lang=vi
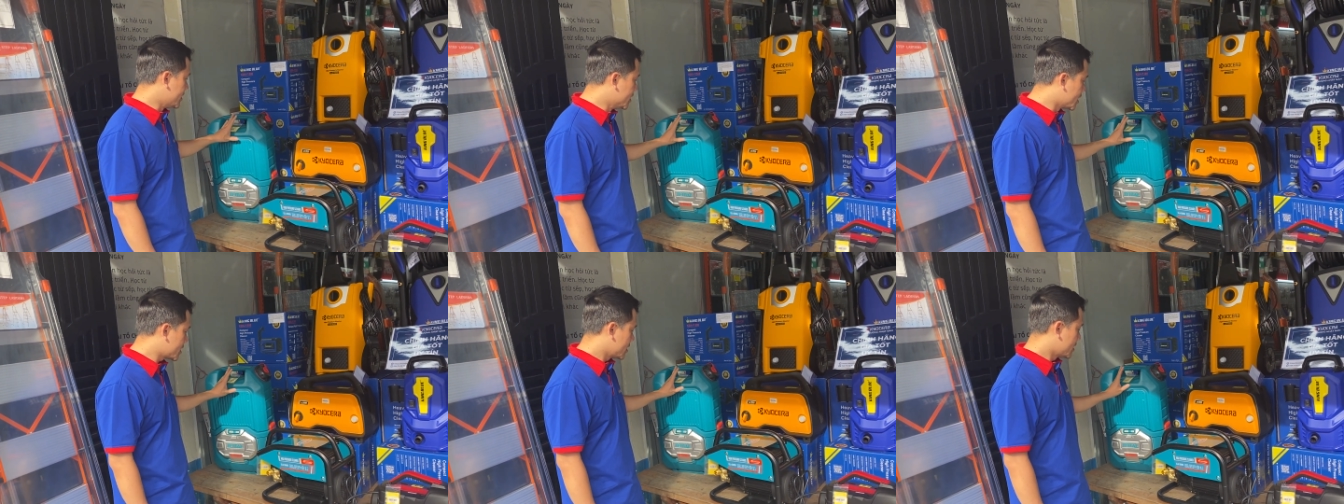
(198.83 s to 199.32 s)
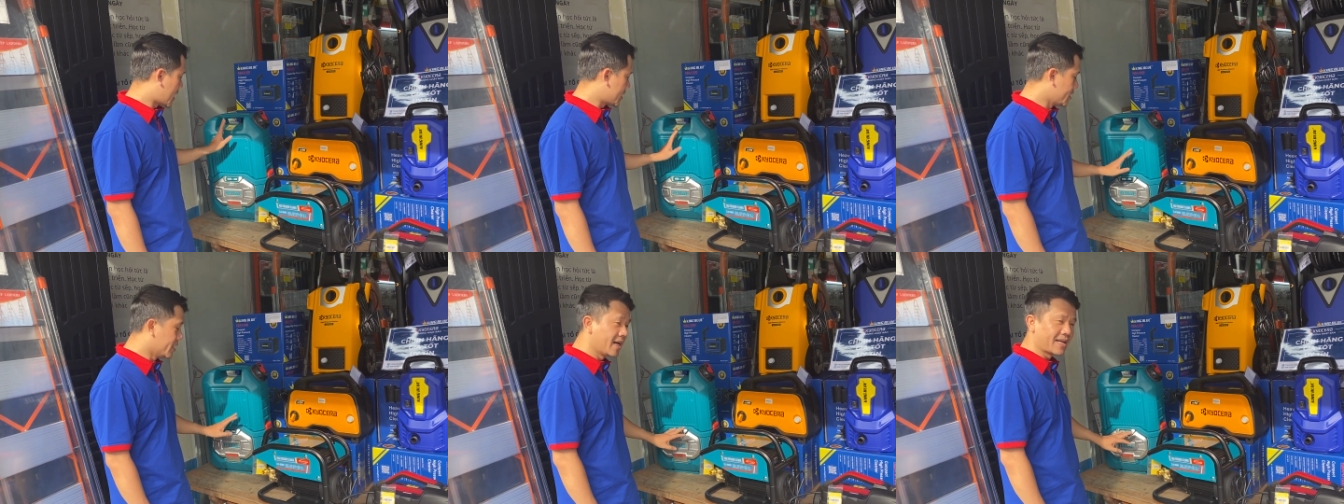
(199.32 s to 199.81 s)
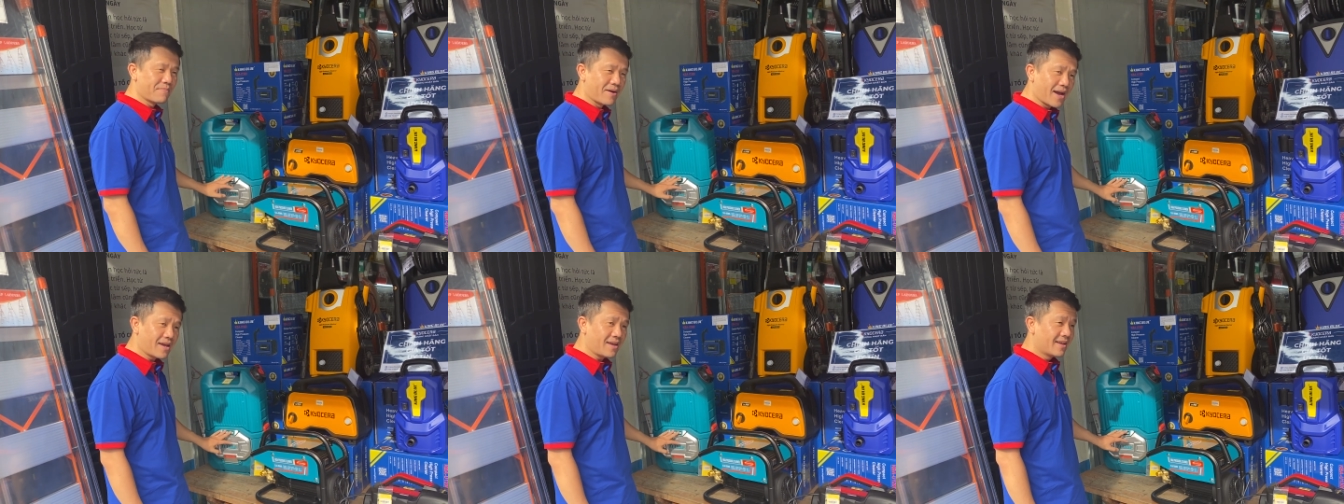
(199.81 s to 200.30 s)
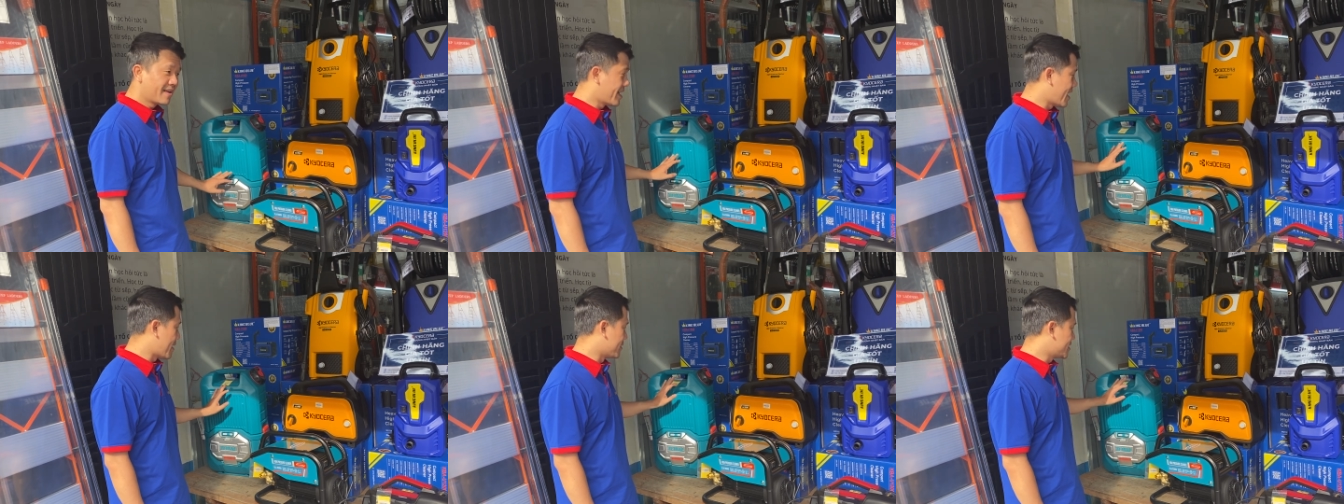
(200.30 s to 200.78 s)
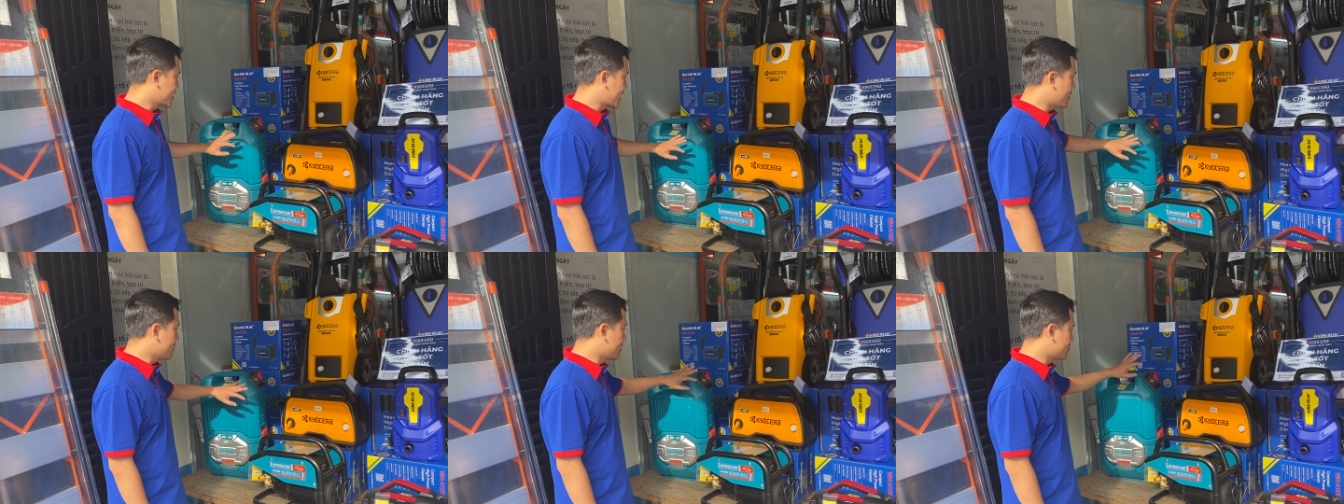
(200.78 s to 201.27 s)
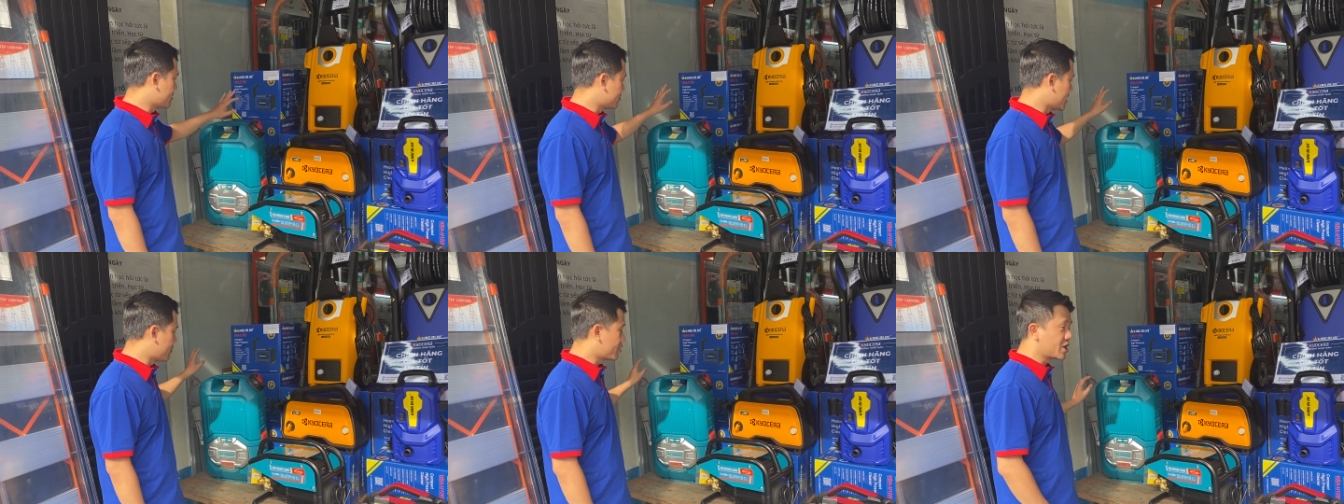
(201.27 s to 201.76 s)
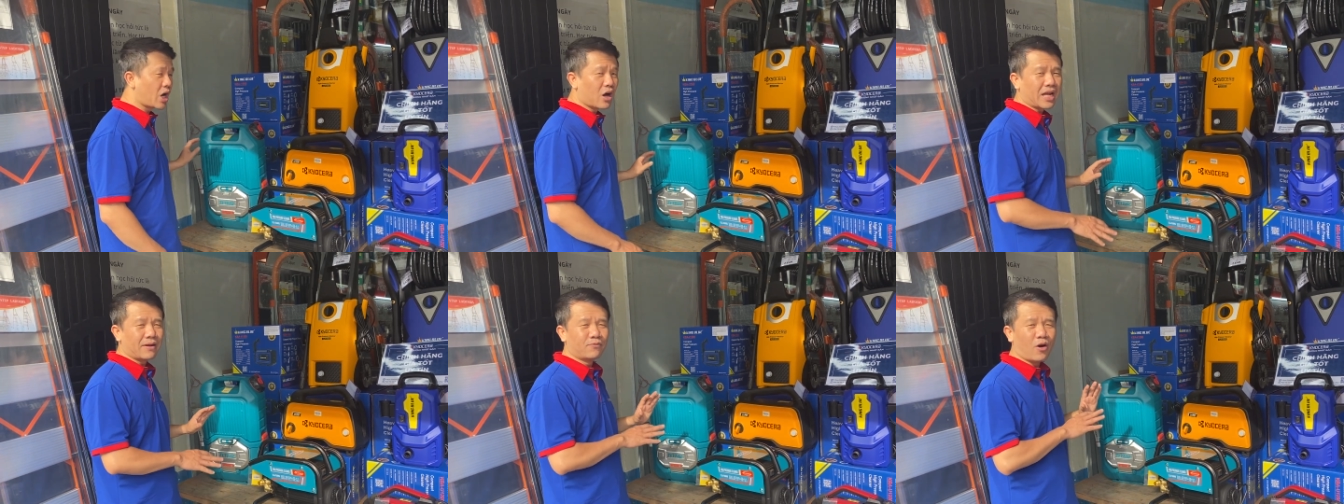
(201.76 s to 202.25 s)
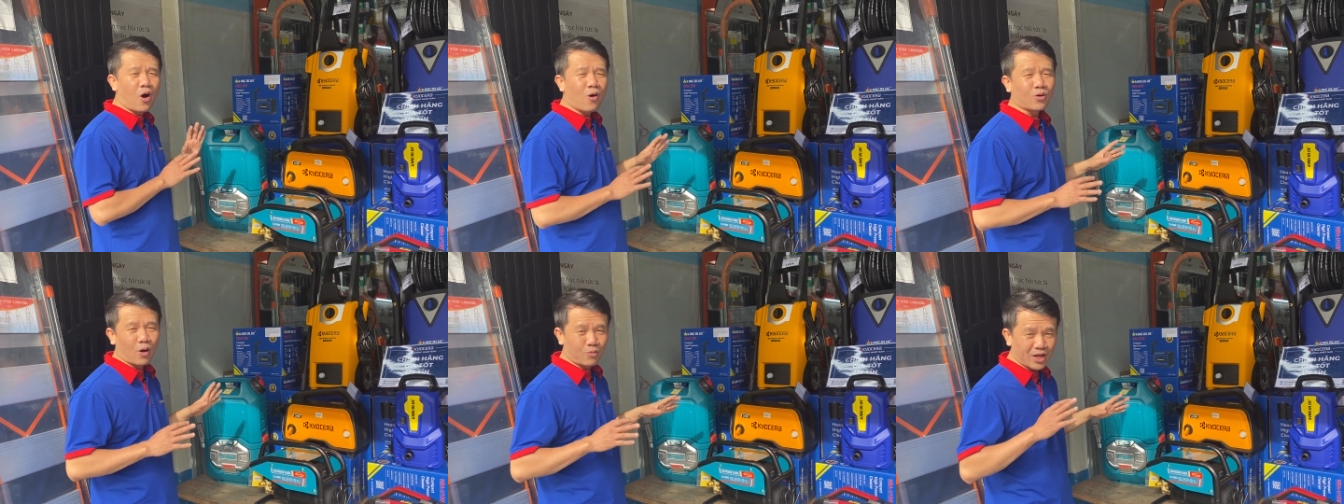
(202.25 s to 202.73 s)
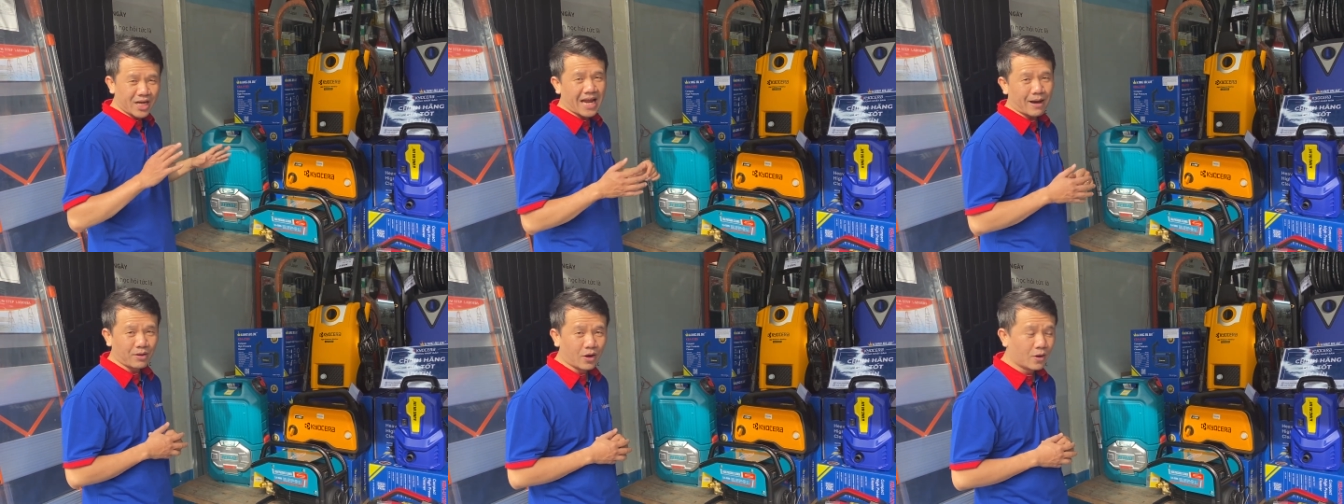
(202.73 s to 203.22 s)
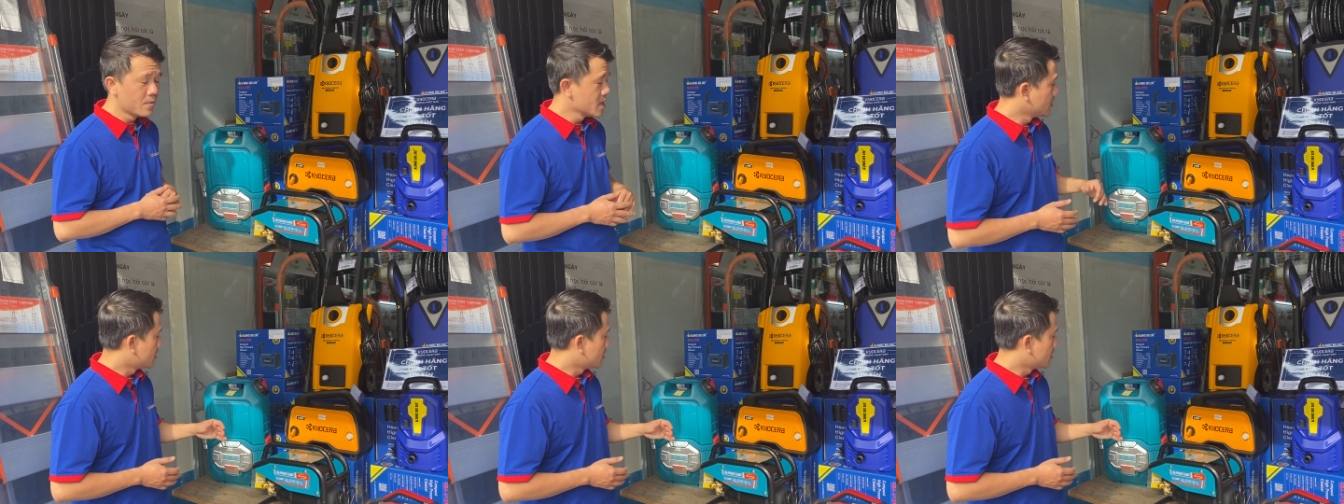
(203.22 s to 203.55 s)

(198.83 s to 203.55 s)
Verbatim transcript: nước ở dưới là cái máy đây là mình sẽ kéo đi vòng vòng vòng cái con này vô cùng linh động luôn